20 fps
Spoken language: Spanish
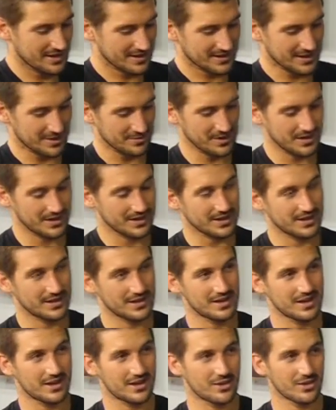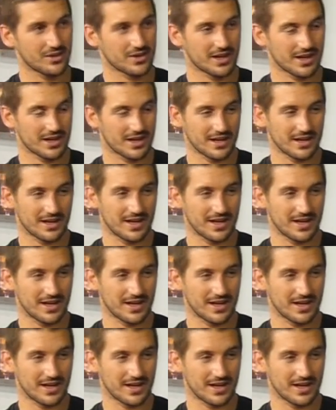también a la legisladora